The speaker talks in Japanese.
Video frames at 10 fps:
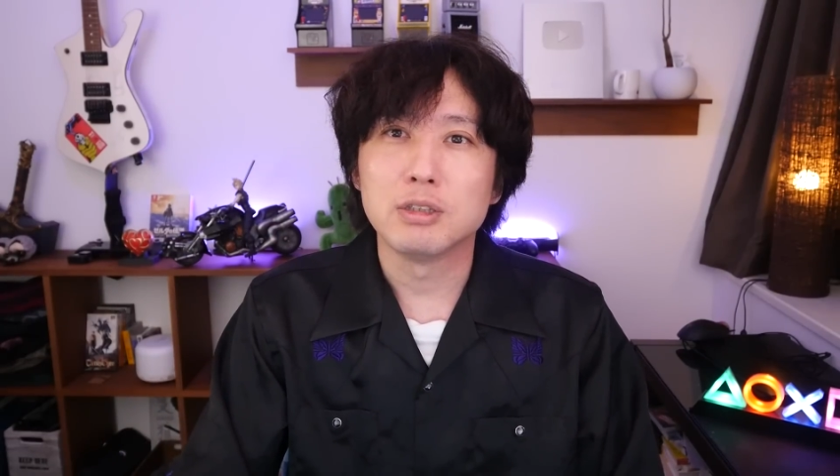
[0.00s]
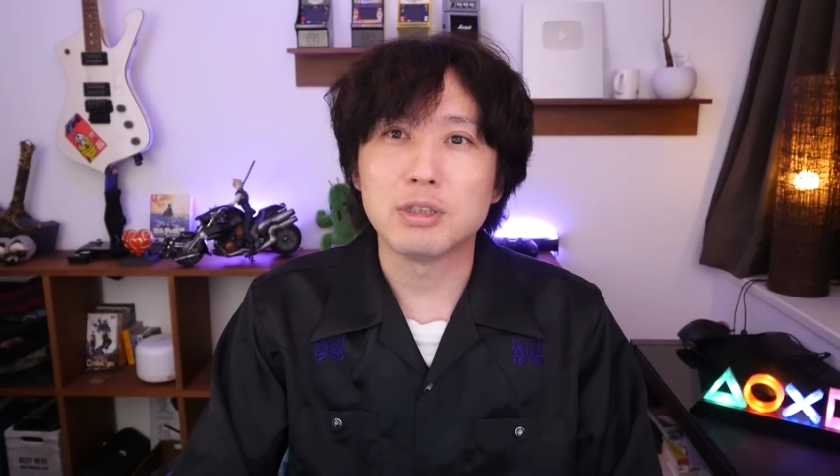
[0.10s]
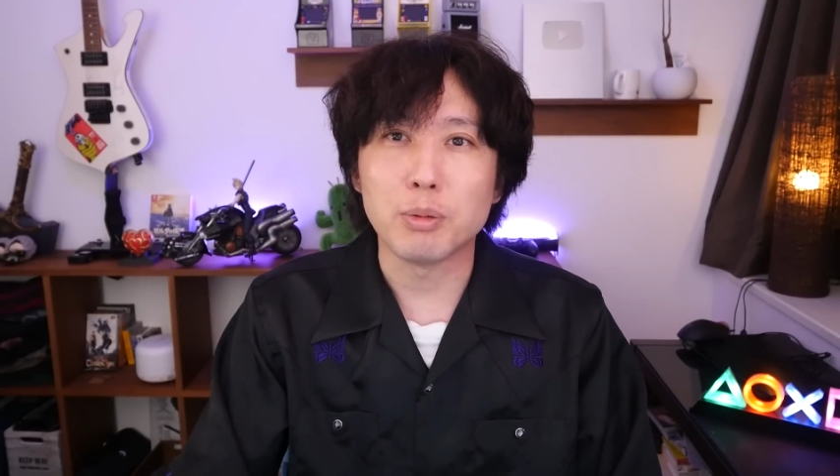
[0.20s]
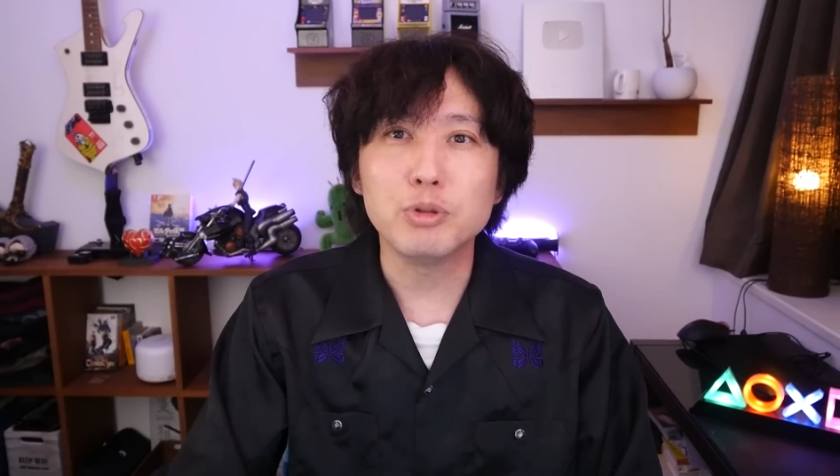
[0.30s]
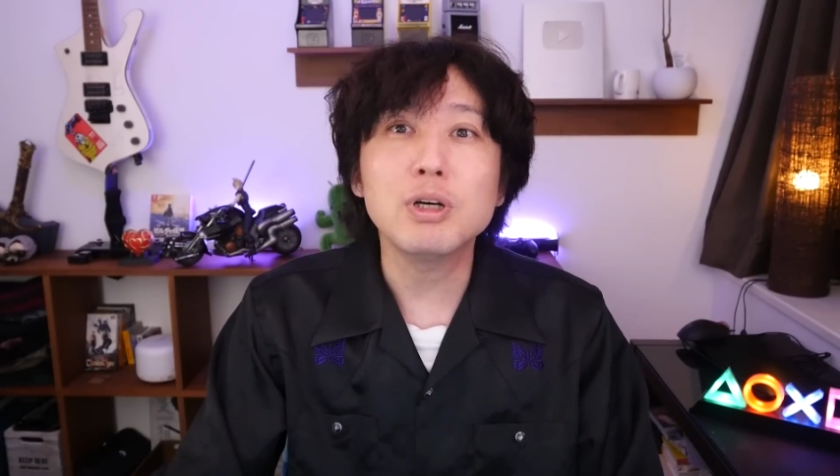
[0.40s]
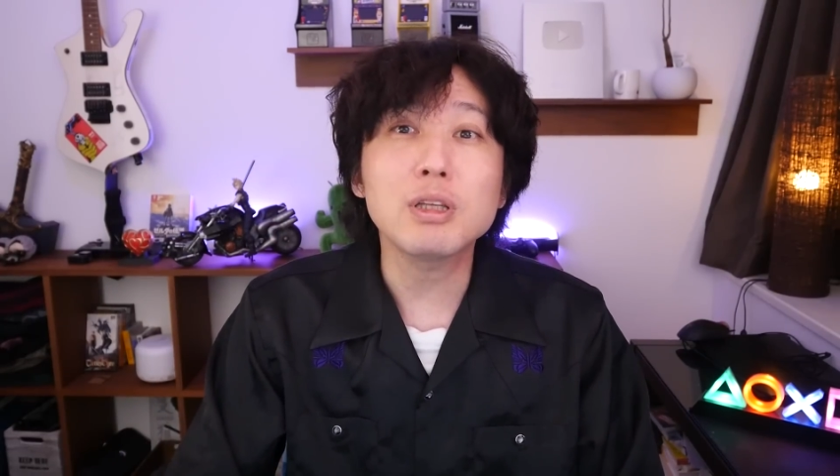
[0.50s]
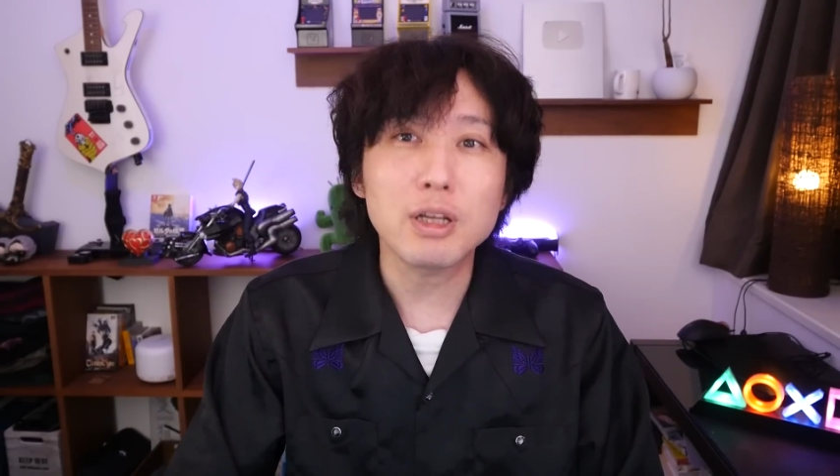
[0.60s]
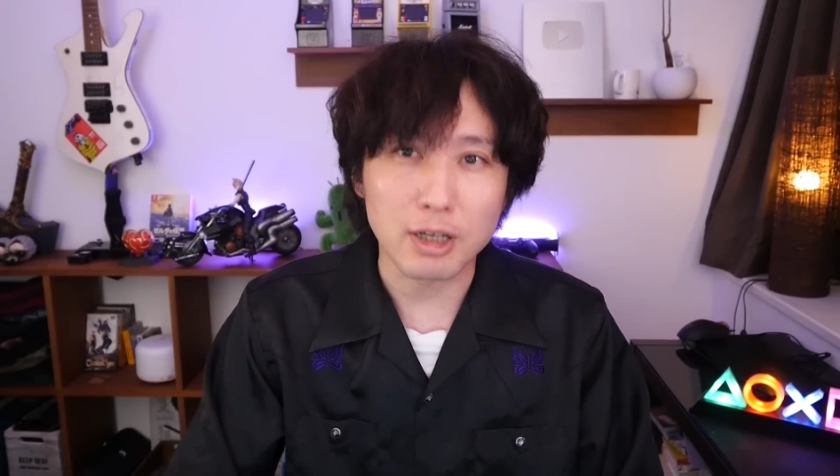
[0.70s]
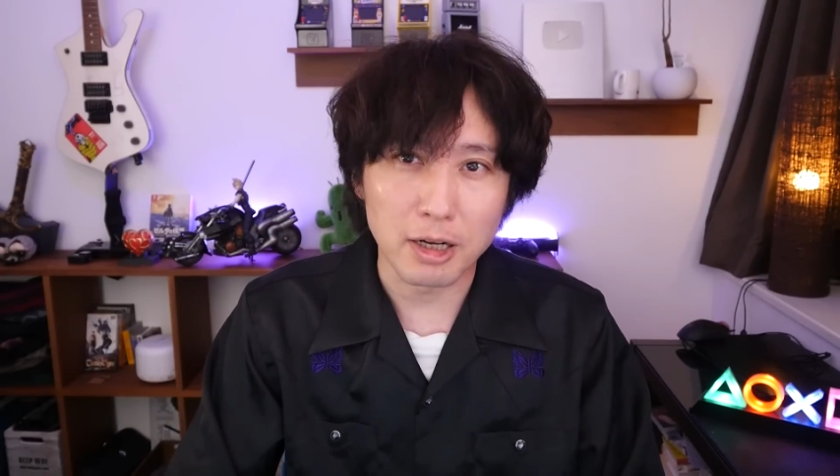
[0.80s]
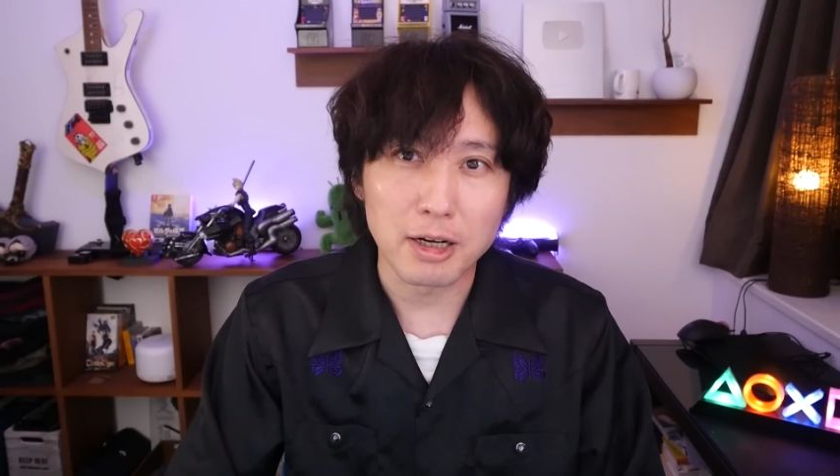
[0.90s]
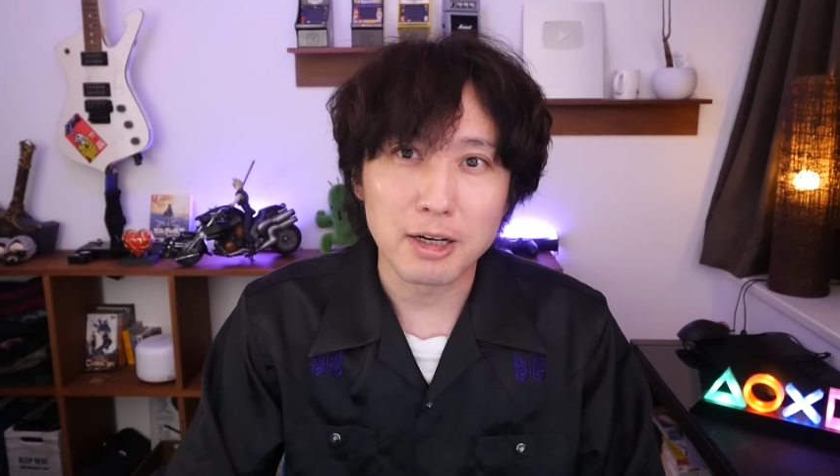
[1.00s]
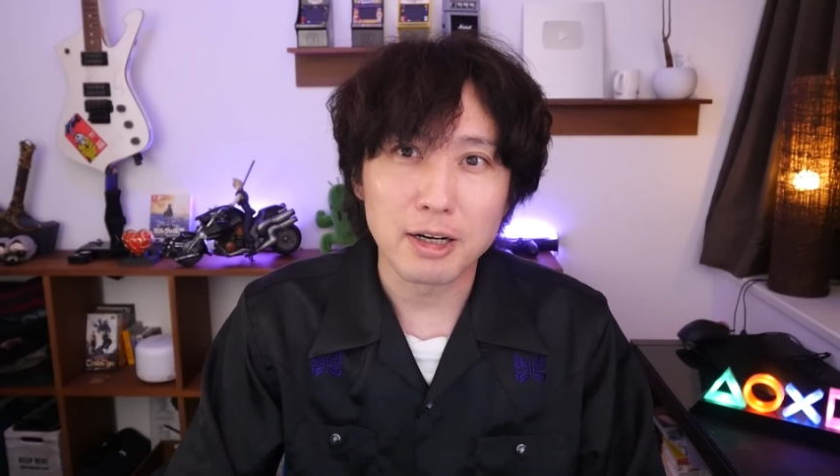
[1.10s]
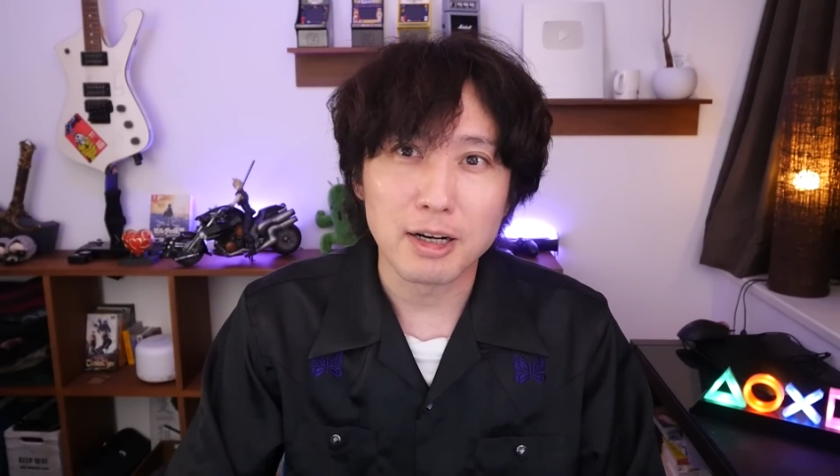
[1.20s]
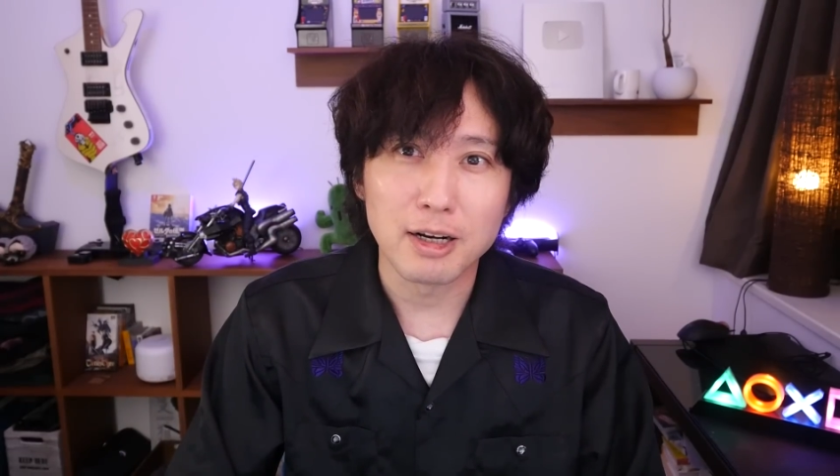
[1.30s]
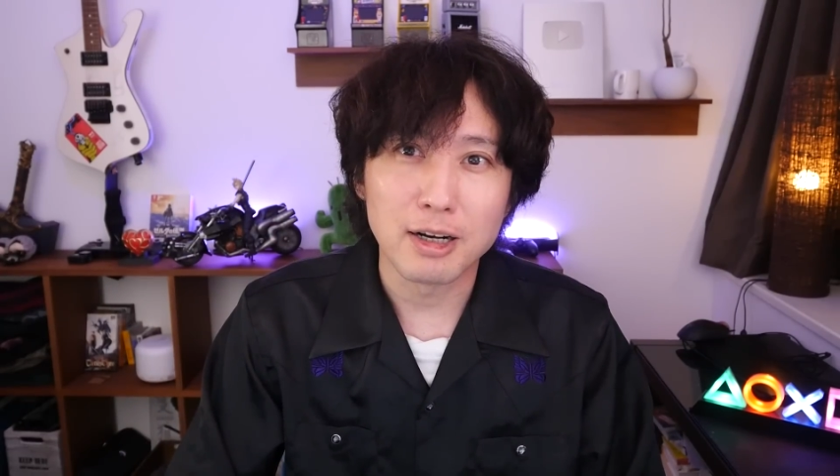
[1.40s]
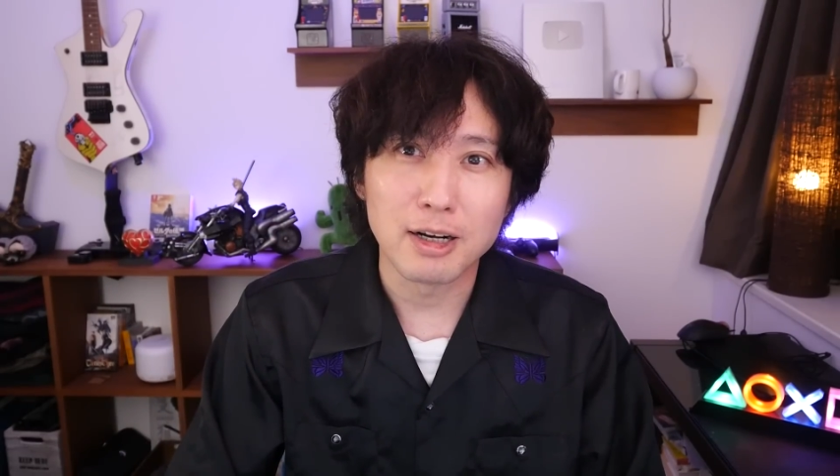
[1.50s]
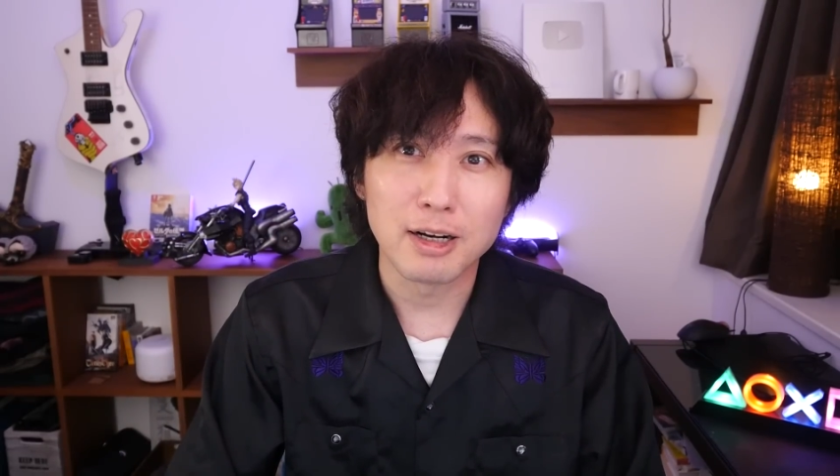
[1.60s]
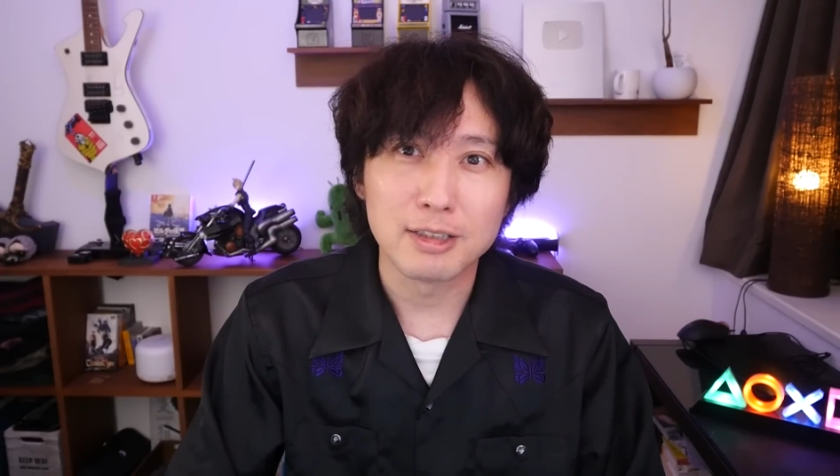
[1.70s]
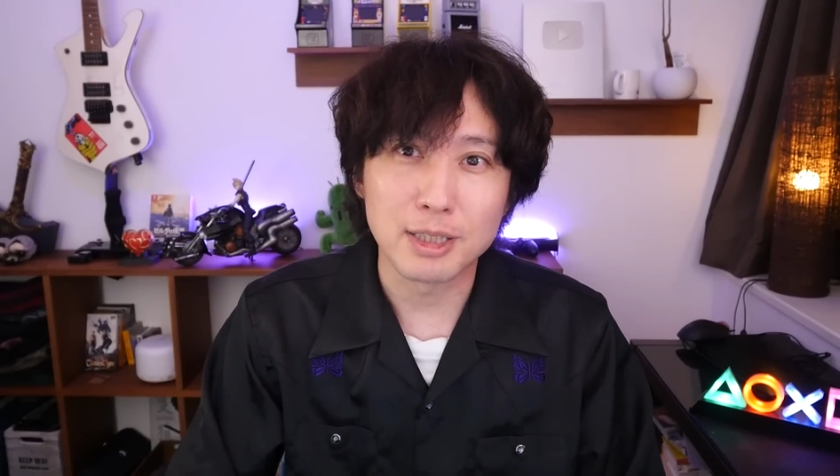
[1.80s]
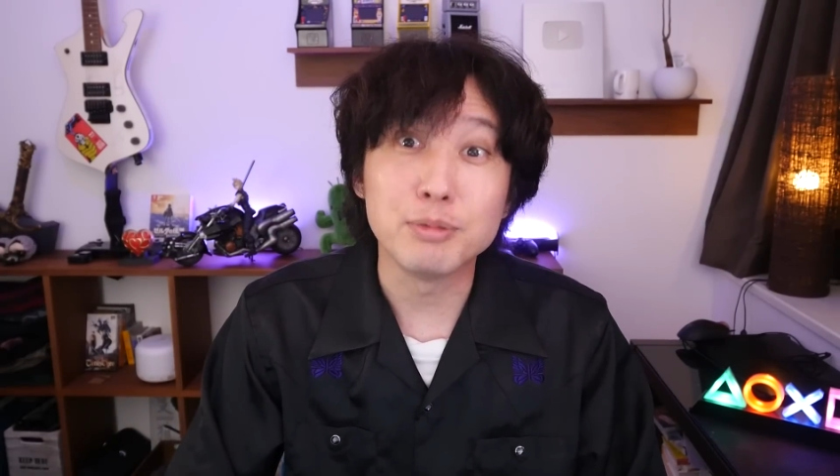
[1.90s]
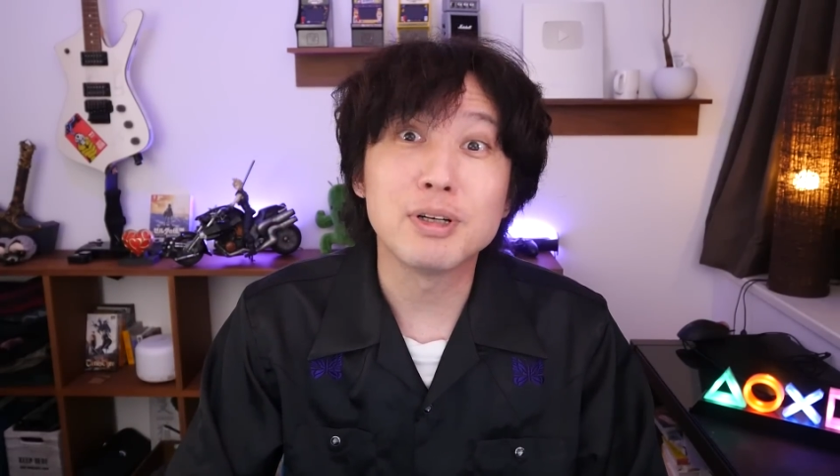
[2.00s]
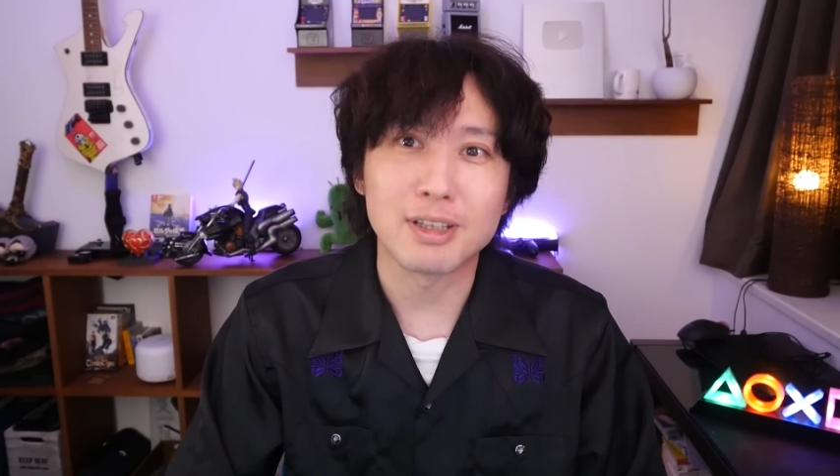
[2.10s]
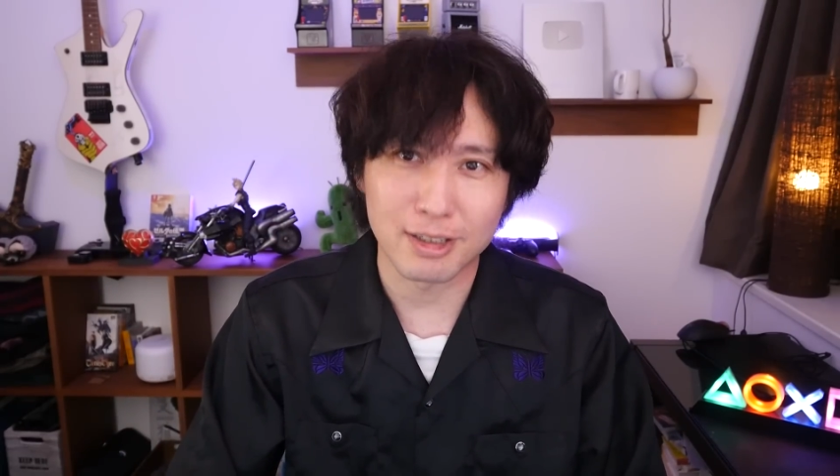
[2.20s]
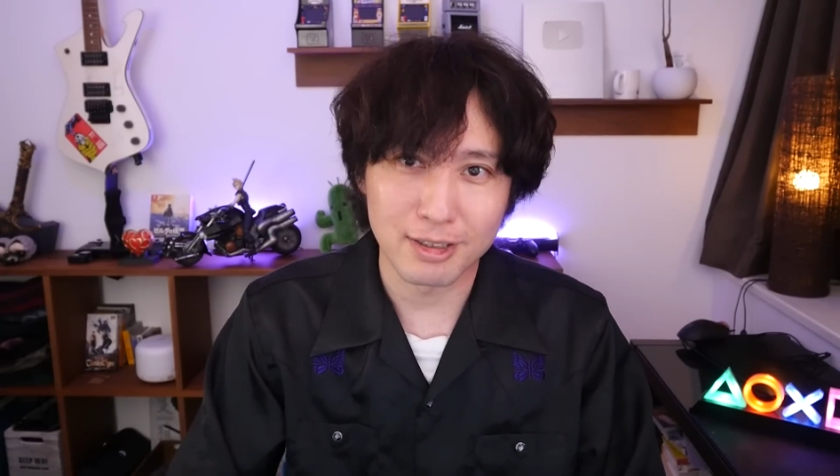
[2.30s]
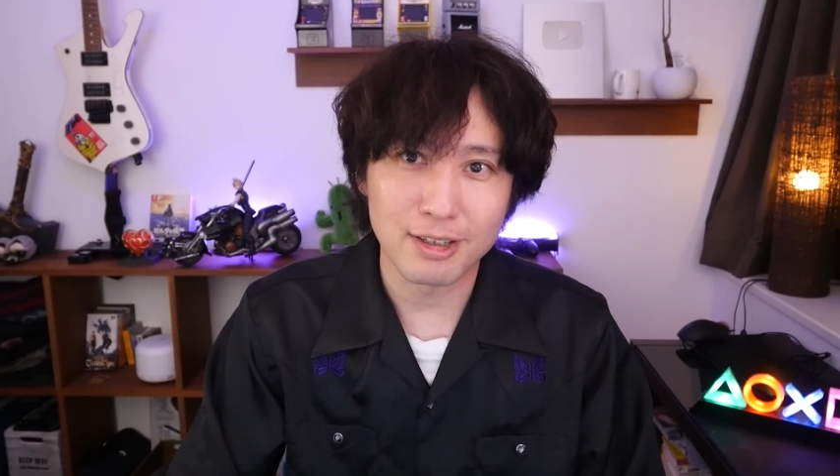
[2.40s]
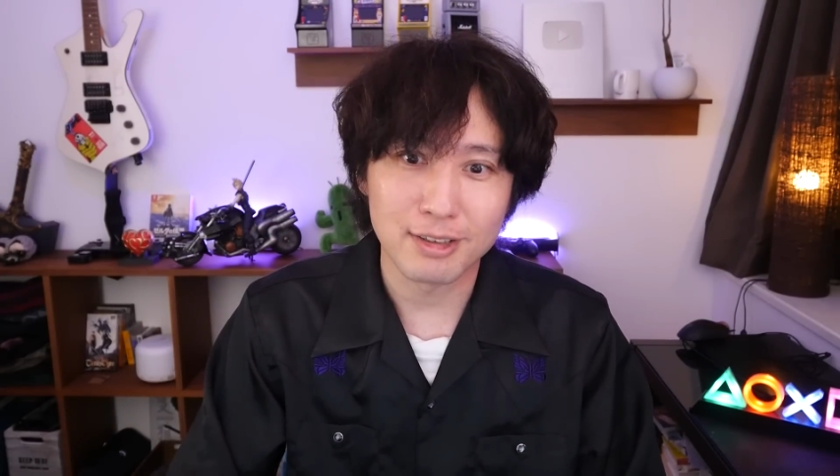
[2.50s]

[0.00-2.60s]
セブンあたりから、セブンあたりか